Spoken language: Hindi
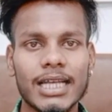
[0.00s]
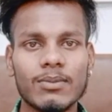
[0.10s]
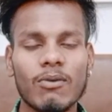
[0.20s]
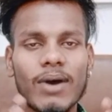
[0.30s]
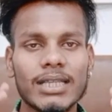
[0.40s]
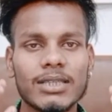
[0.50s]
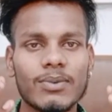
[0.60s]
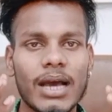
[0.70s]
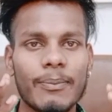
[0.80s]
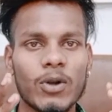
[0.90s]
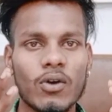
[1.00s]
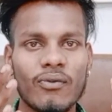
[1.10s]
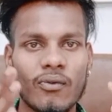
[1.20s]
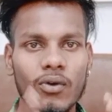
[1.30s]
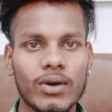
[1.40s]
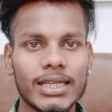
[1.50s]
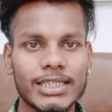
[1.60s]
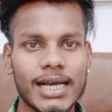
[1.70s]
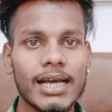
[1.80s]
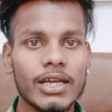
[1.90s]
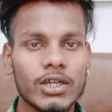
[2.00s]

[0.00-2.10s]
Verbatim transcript: साथ में वहां से भी आप मेरे को फॉलो कर लीजिएगा